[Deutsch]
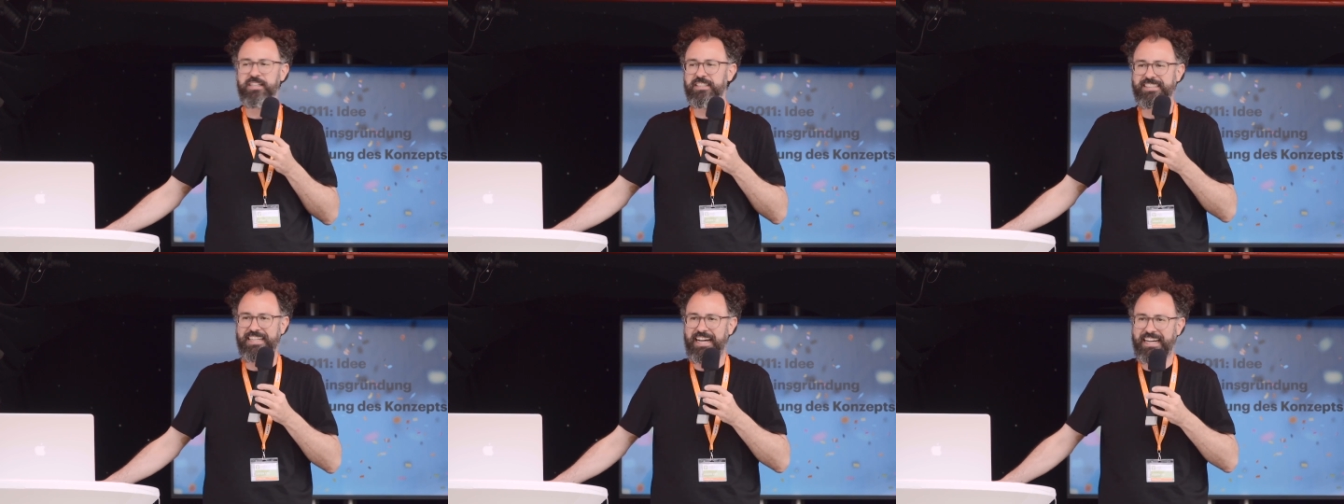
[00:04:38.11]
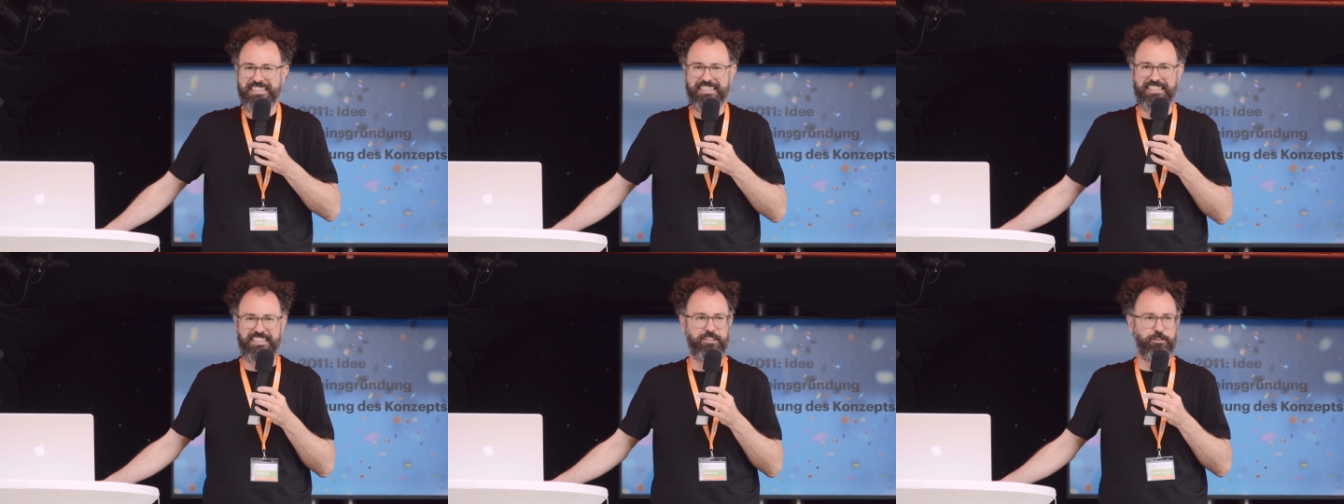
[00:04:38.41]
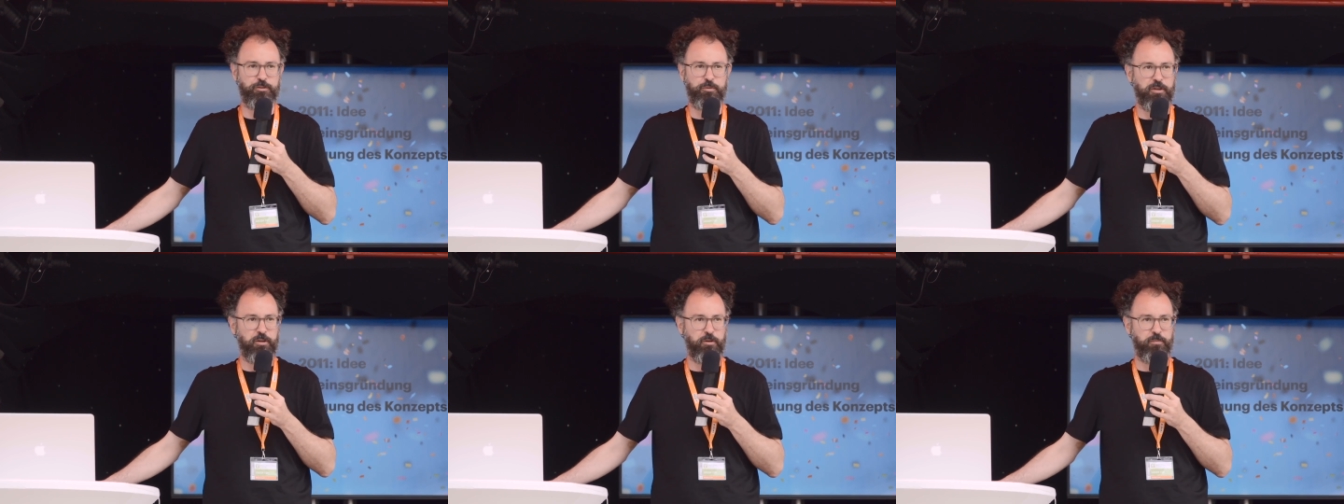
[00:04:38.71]
Gar
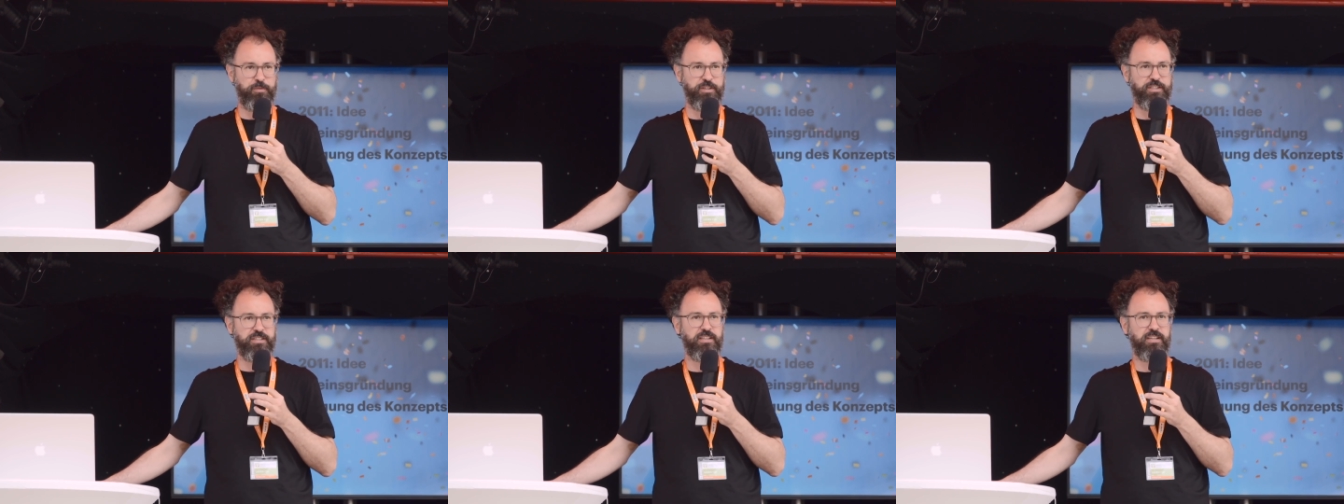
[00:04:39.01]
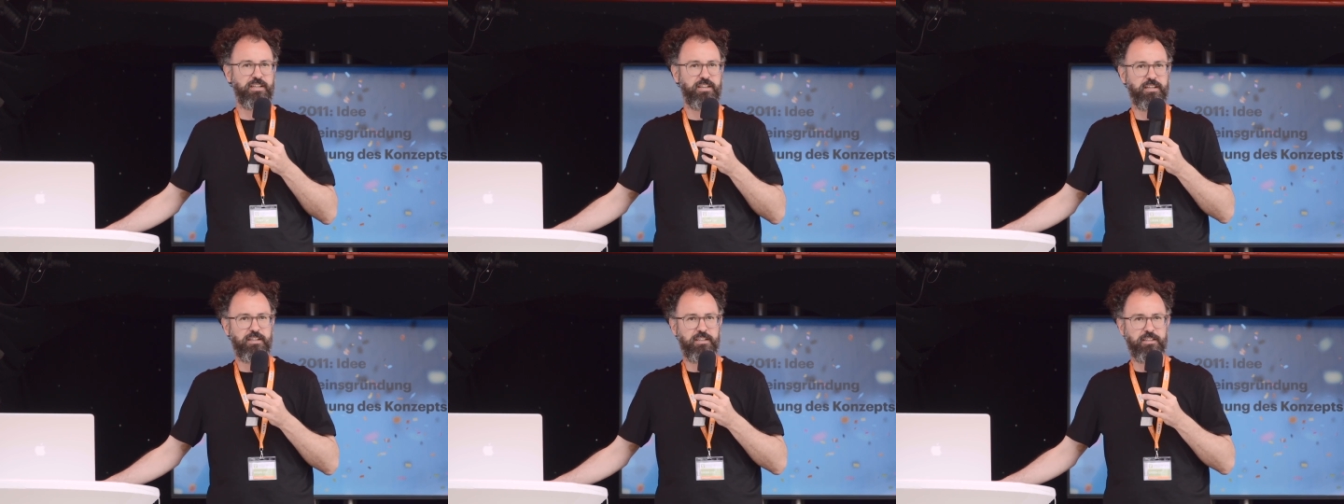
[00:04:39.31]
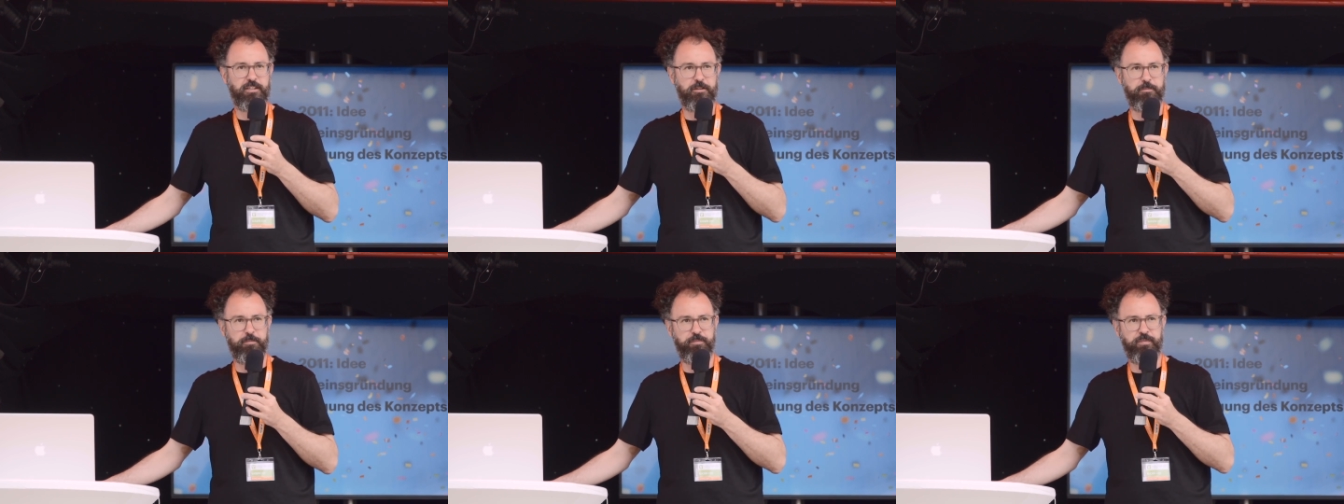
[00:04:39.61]
nicht, überhaupt nicht.
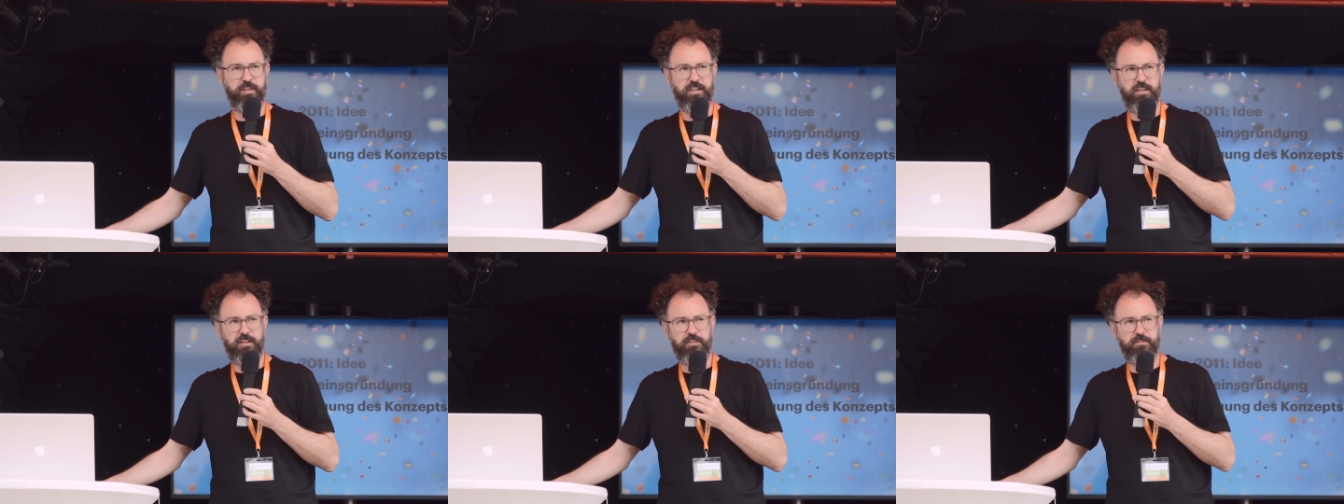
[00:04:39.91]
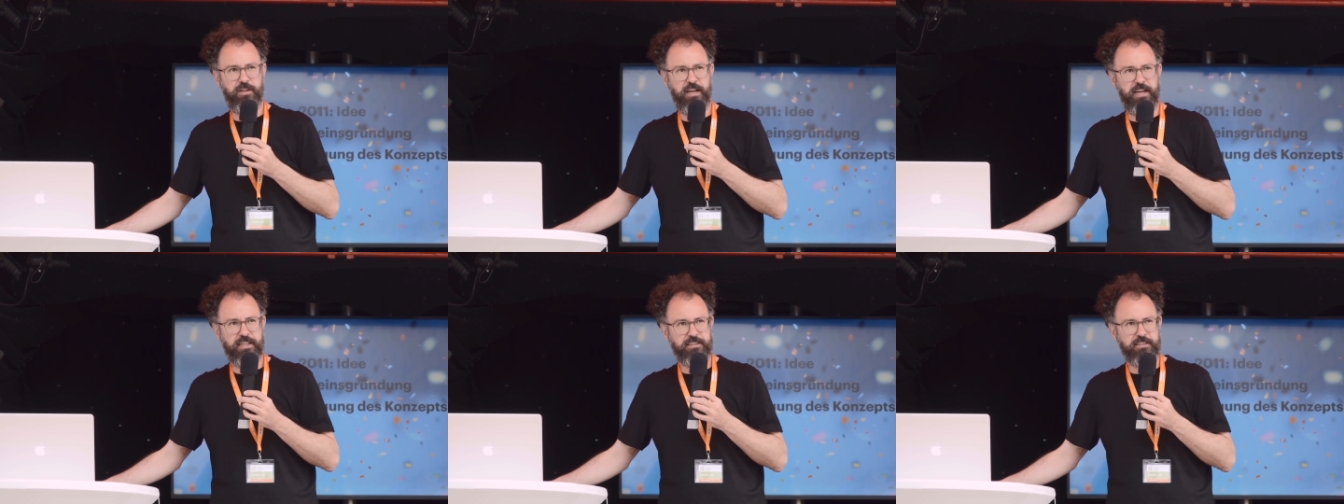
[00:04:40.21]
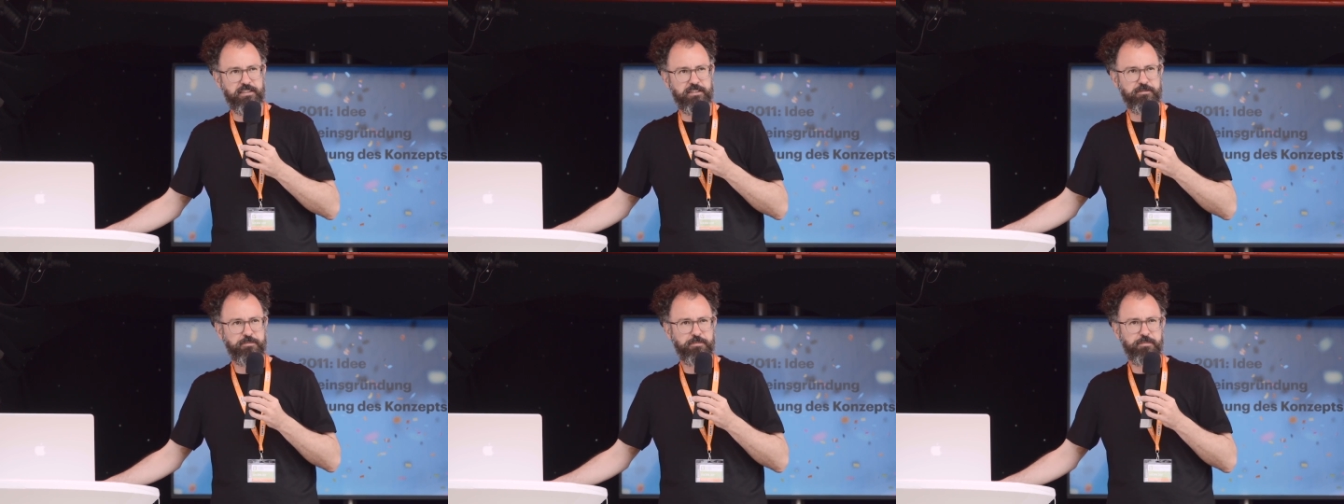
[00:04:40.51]
Ähm, wir
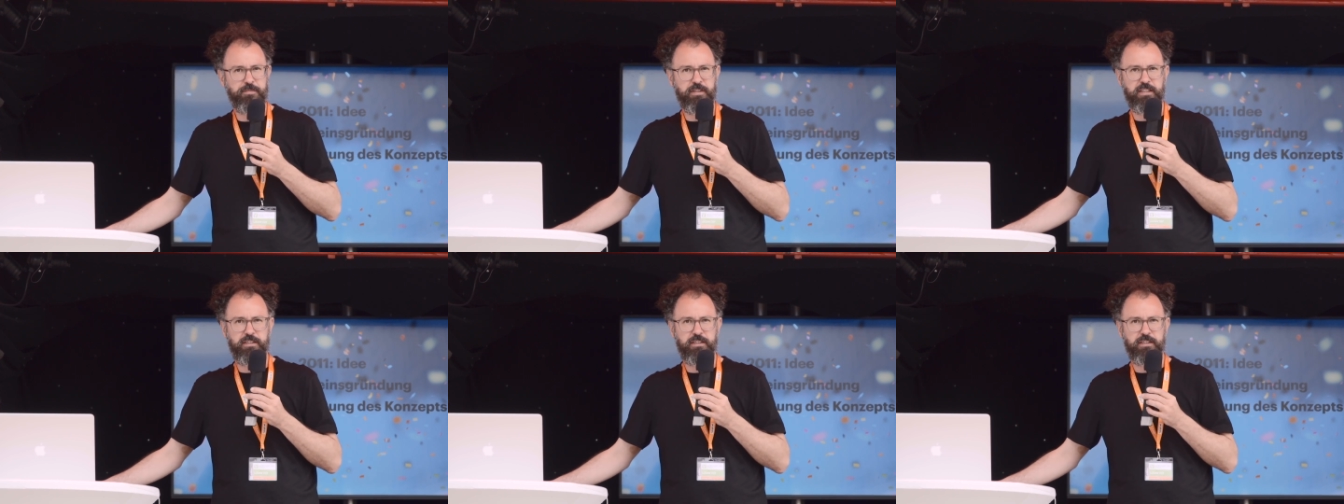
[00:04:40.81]
hatten